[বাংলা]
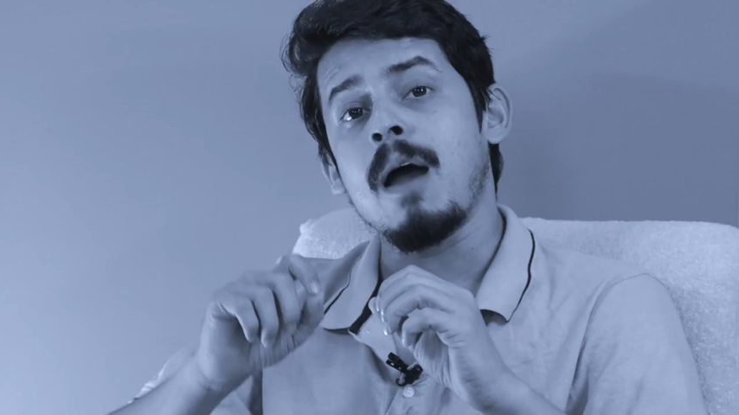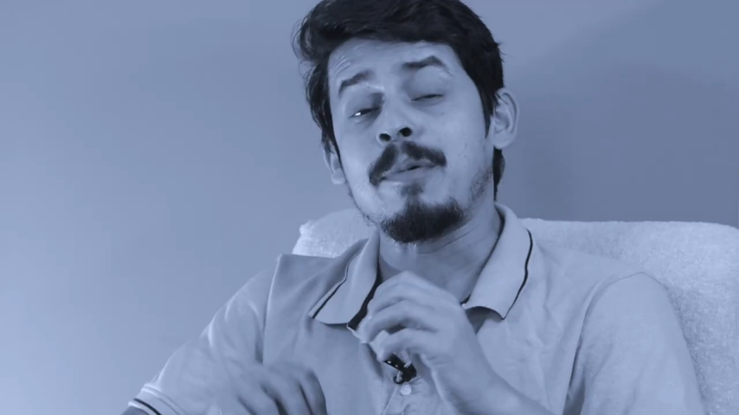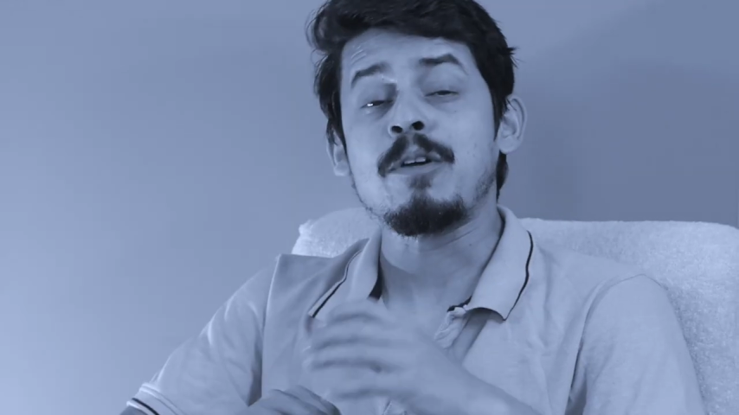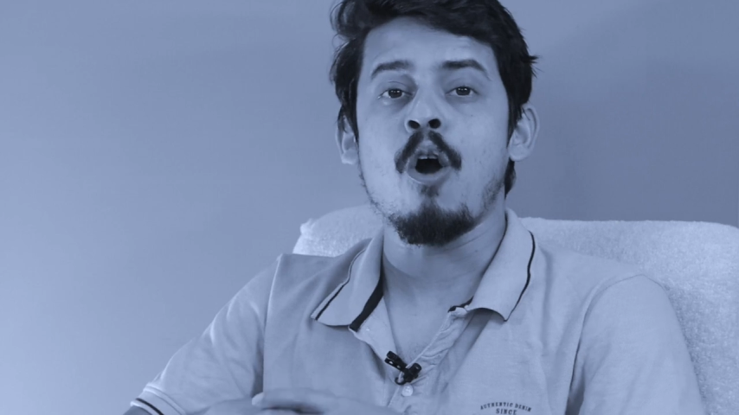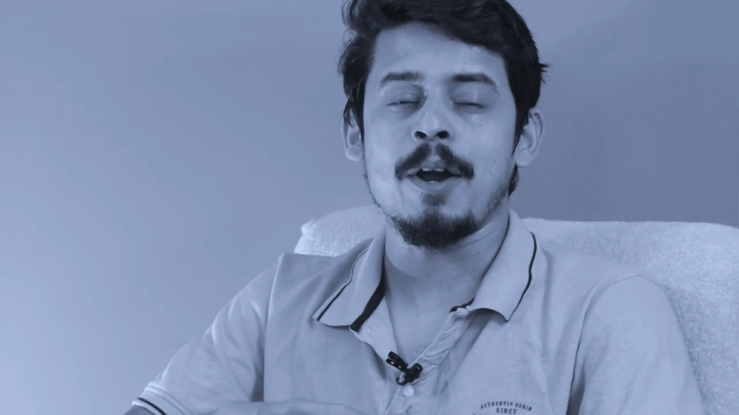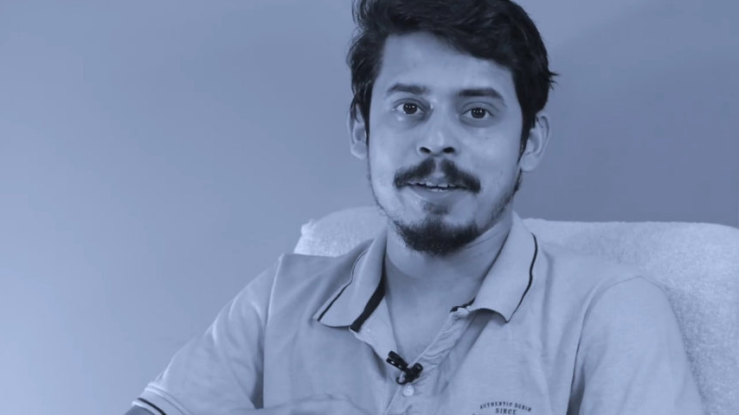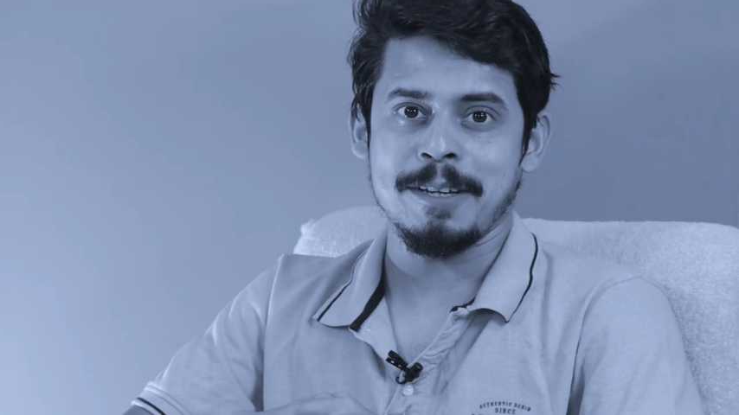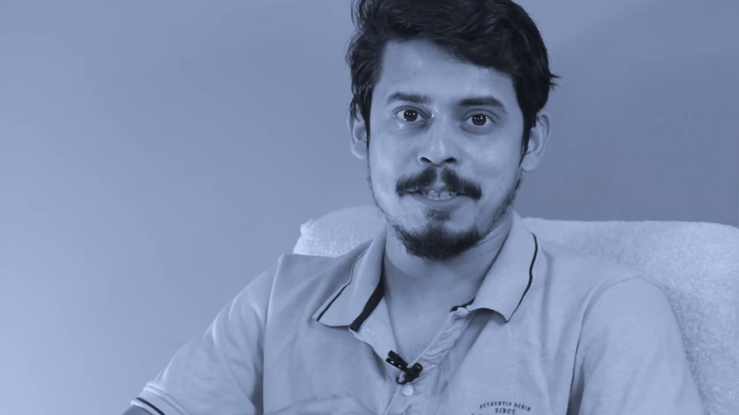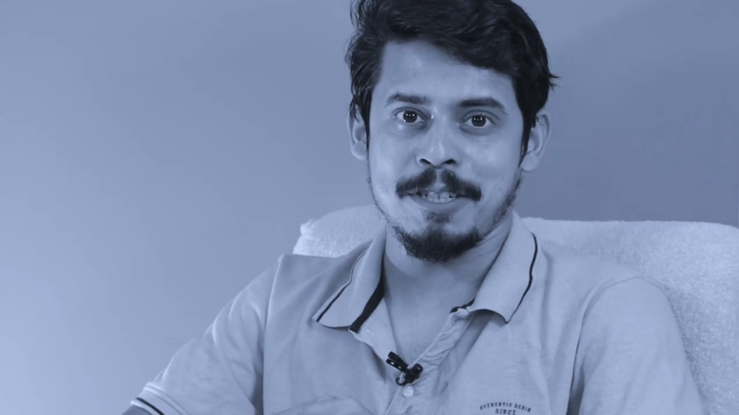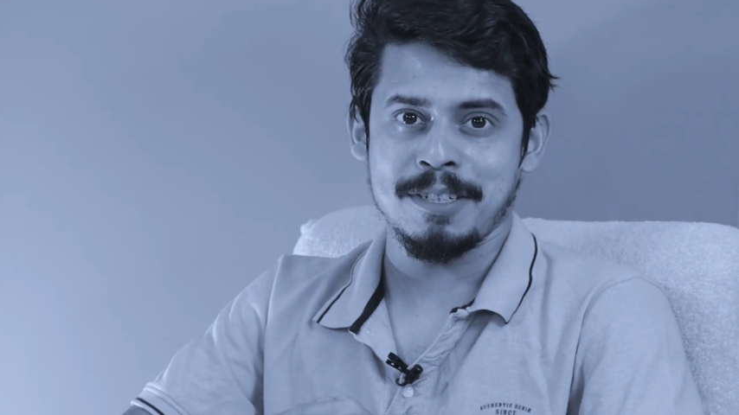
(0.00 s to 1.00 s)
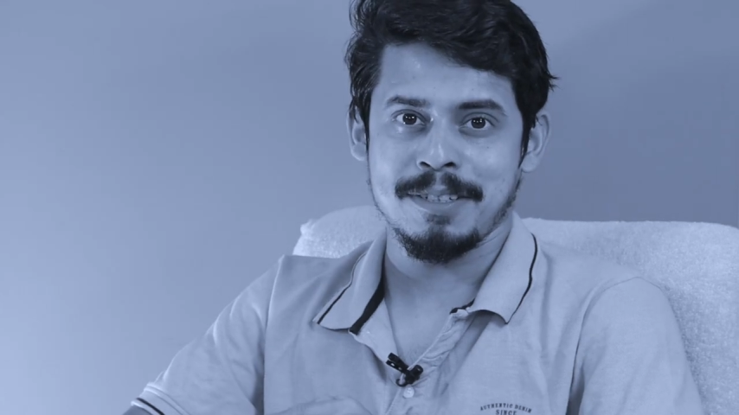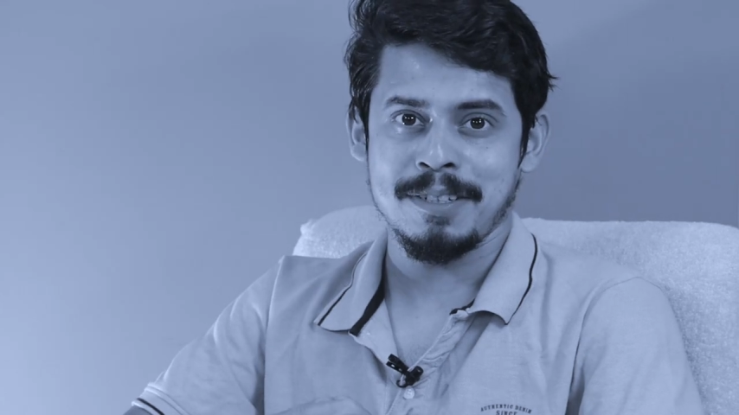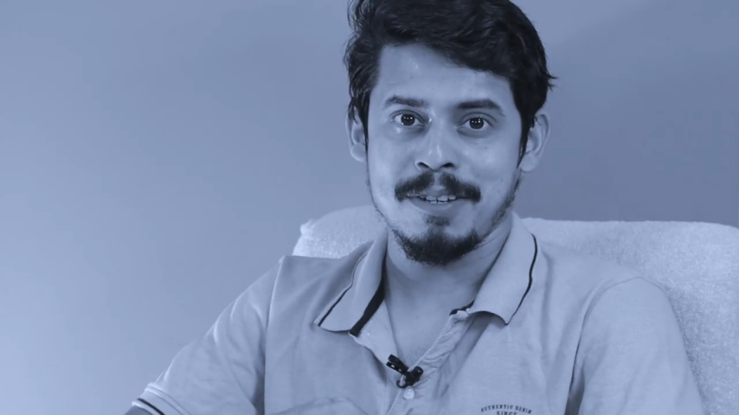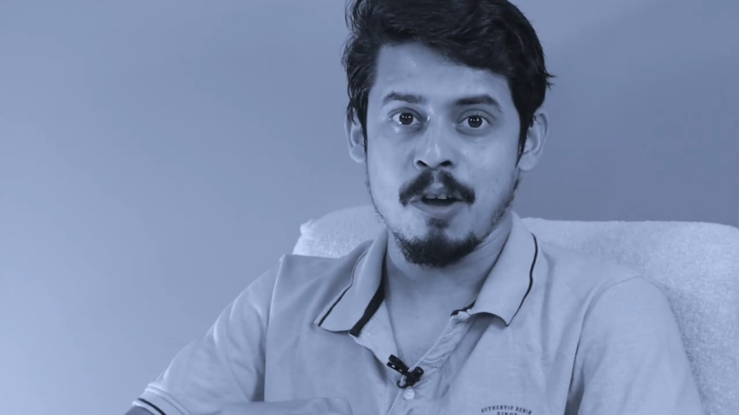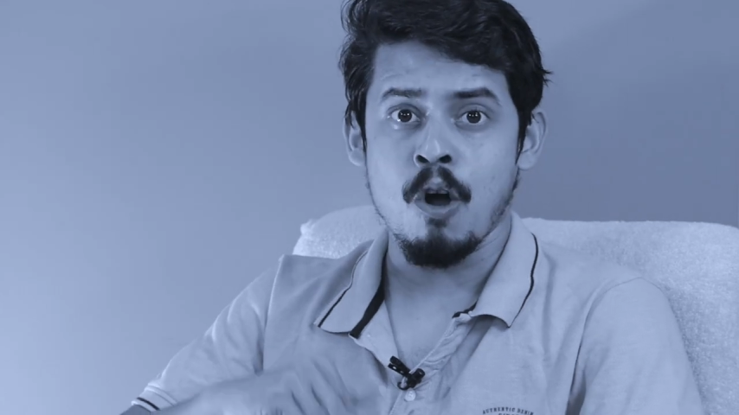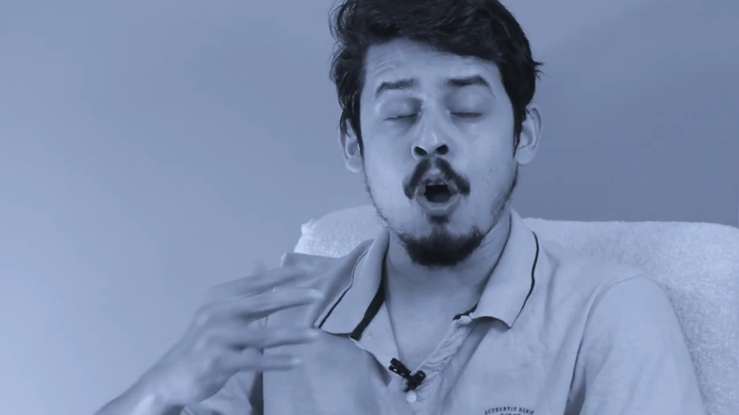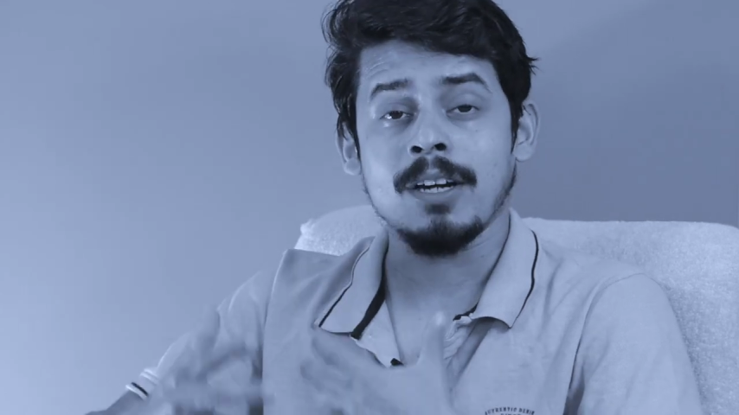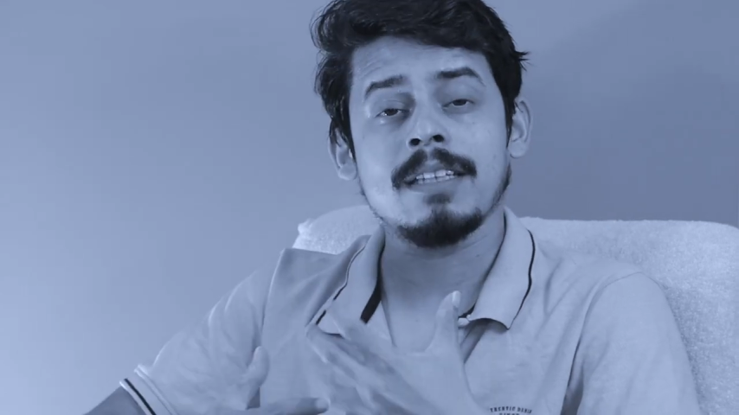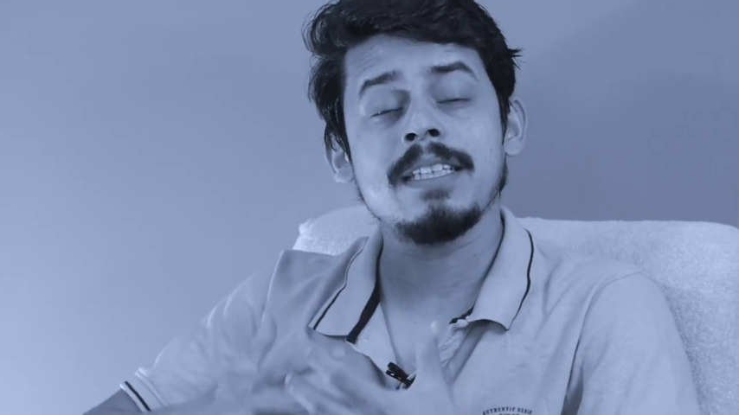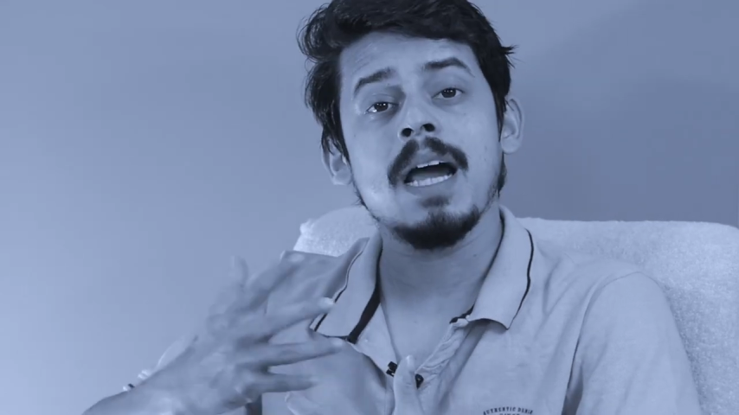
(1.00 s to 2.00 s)
আপনি ঘরে আছেন
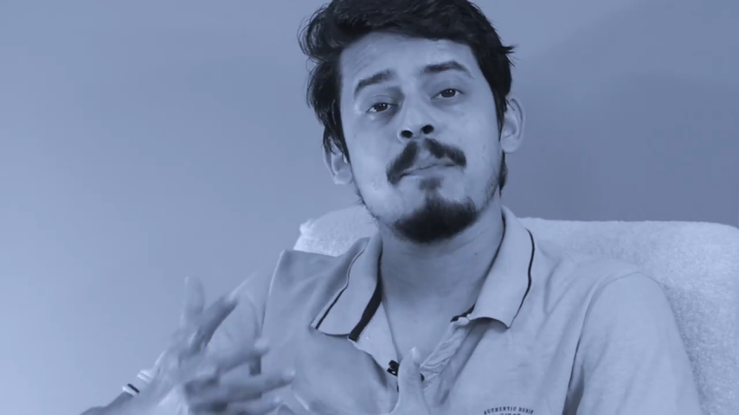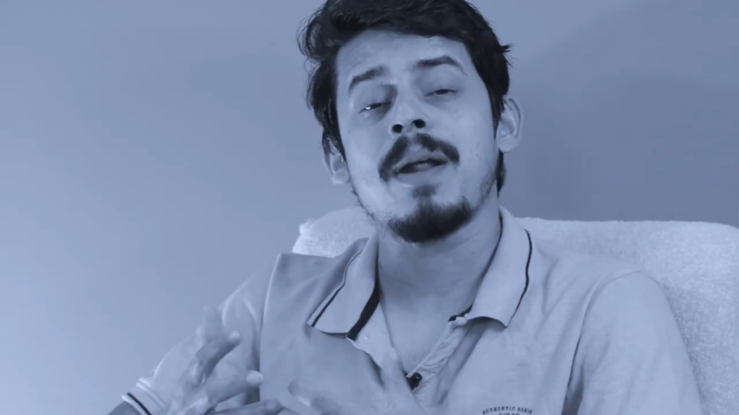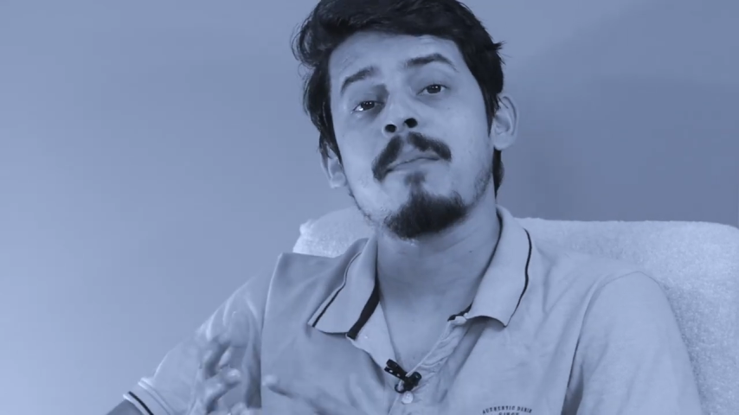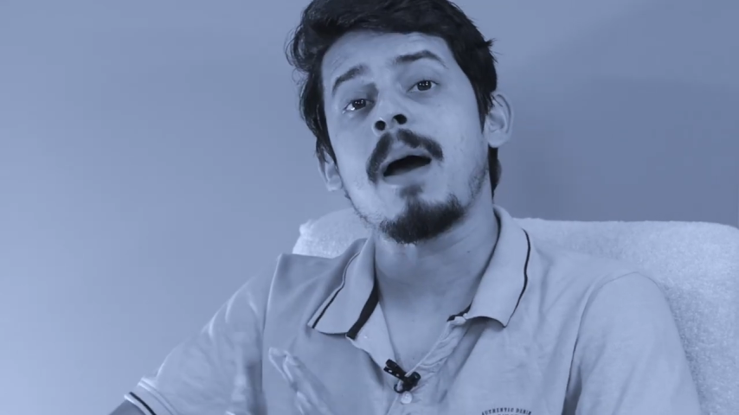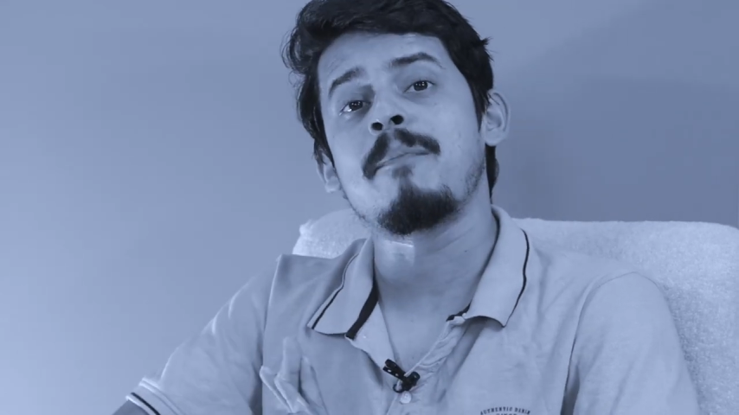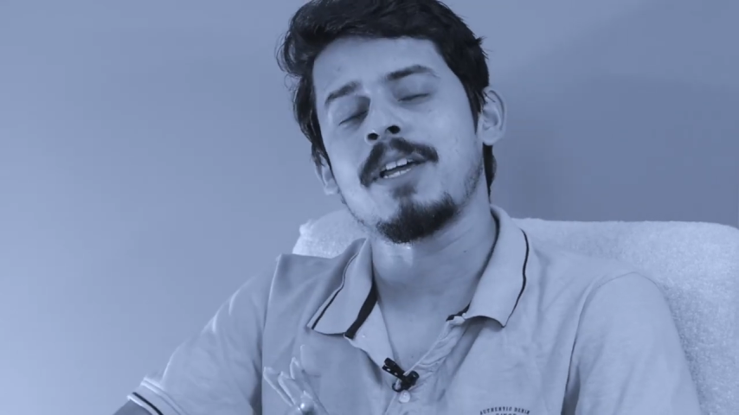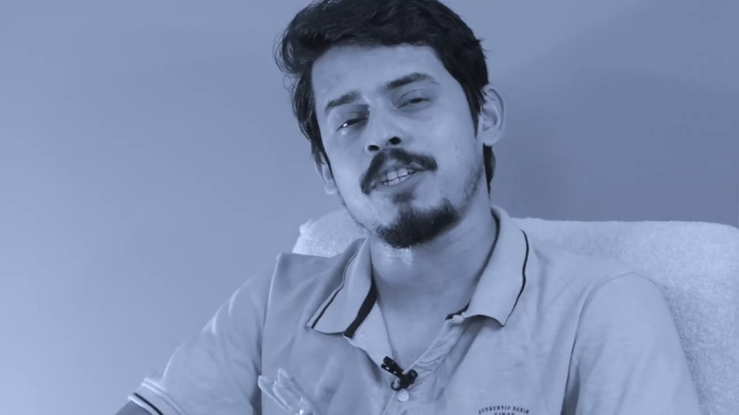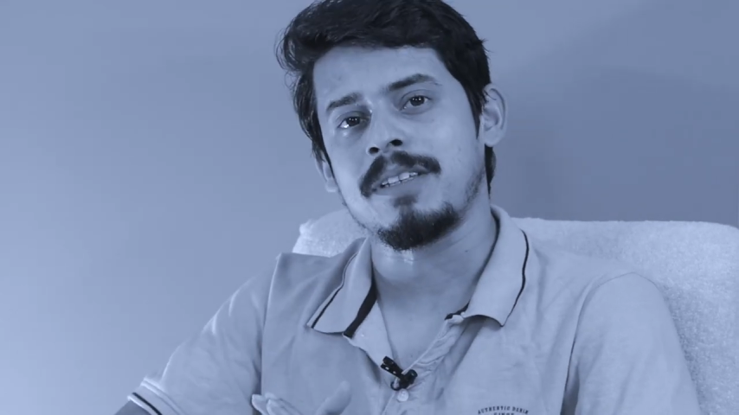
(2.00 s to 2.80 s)
হঠাৎই আপনার ভাবনা